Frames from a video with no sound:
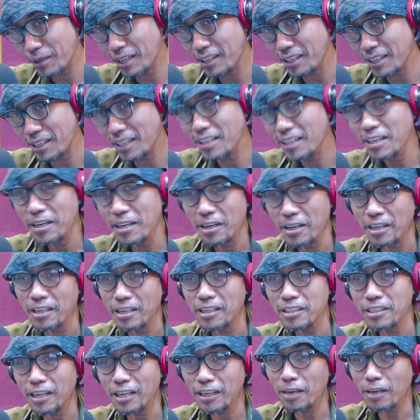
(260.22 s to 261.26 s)
ya
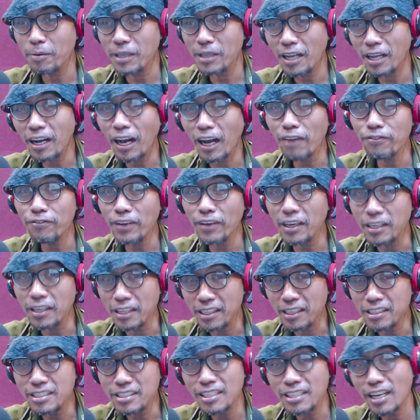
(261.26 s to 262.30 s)
yang namanya
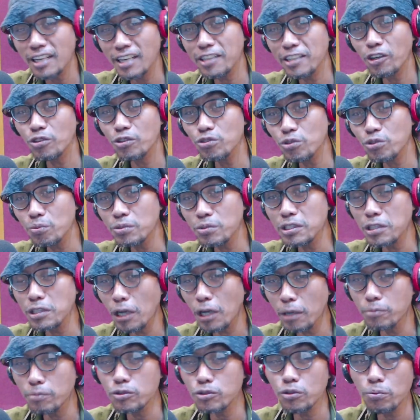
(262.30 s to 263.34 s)
kafein jika dikonsumsi
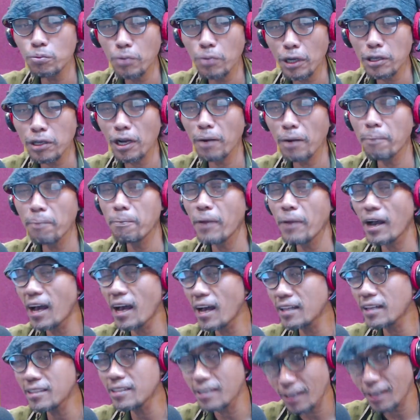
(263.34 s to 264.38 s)
dalam jumlah yang
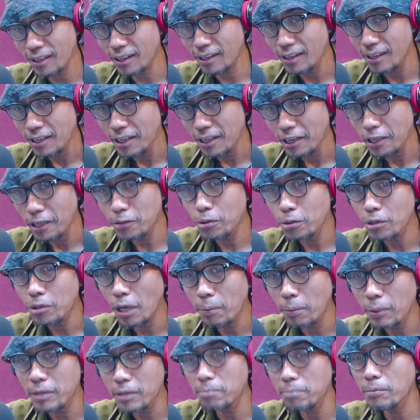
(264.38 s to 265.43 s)
banyak itu
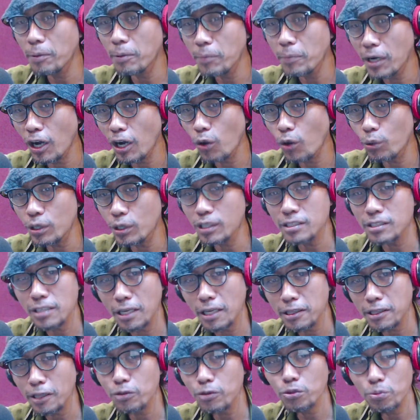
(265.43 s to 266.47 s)
dapat memengaruhi
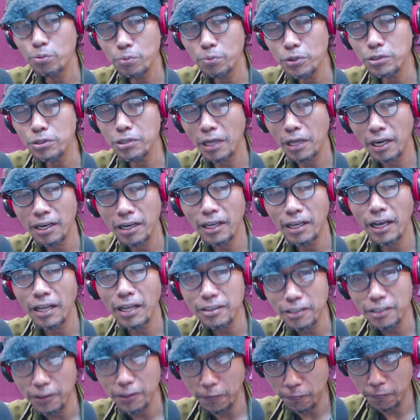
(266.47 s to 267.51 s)
kesehatan tubuh secara
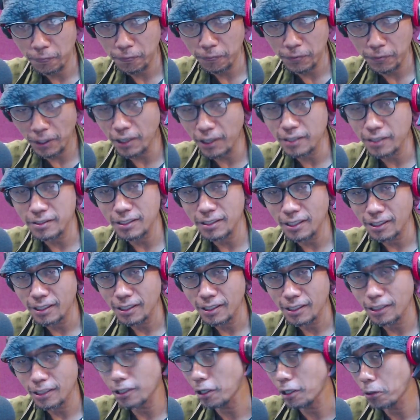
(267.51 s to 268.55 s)
negatif. Ya nggak sih?
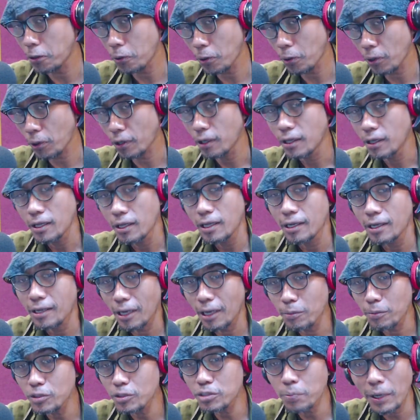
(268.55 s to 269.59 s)
Iya dong.
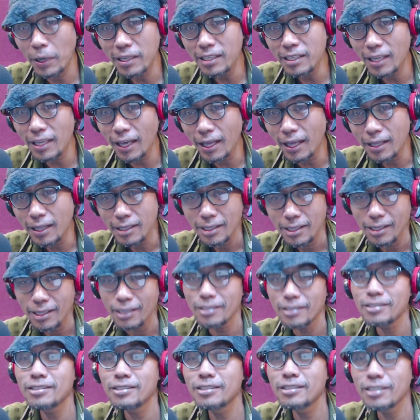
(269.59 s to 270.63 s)
Namun sebaliknya,
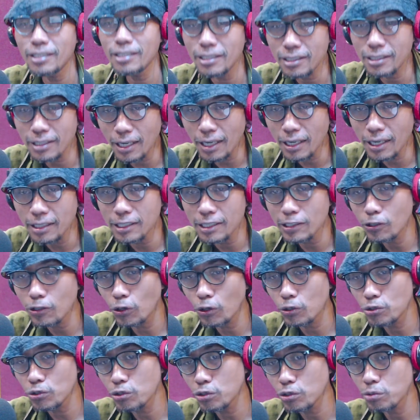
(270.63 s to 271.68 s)
jika
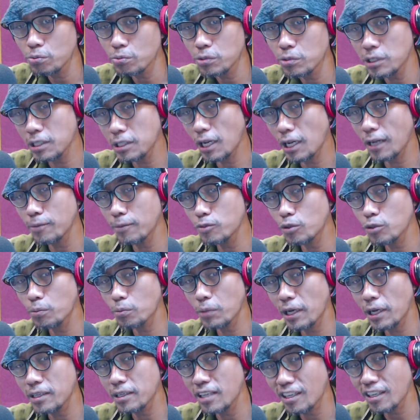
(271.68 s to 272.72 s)
dikonsumsi dalam
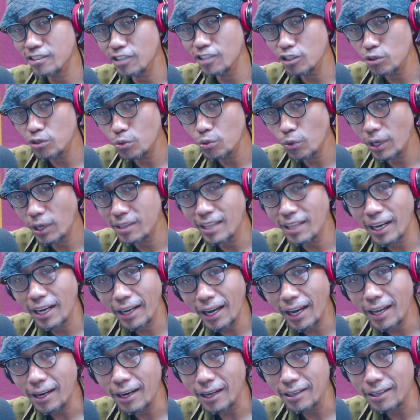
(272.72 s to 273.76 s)
jumlah yang sesuai
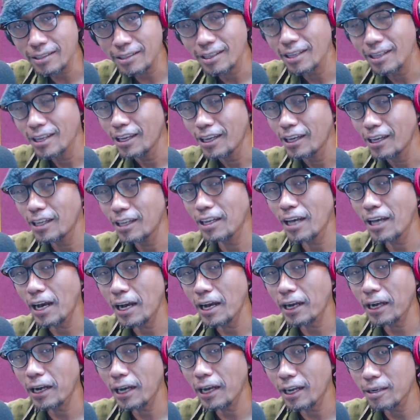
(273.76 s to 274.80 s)
takaran, ini
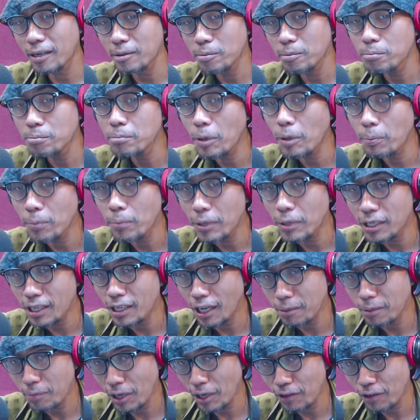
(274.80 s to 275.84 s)
akan
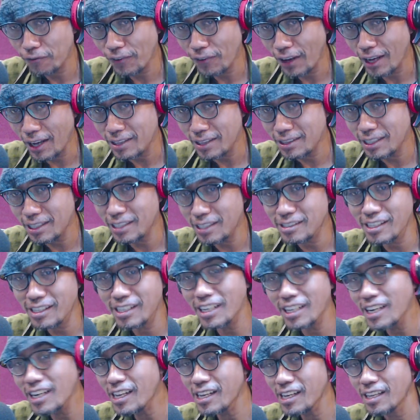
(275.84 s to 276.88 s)
memberikan manfaat
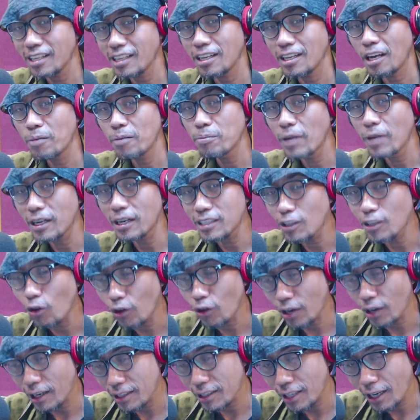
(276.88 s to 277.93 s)
tersendiri bagi
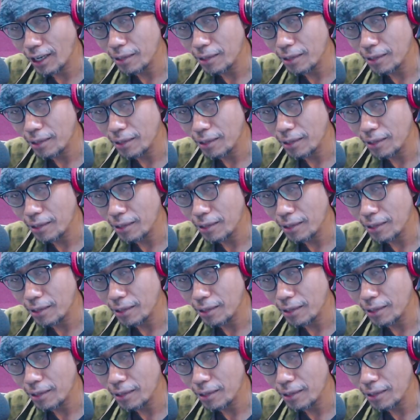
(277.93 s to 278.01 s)
orang yang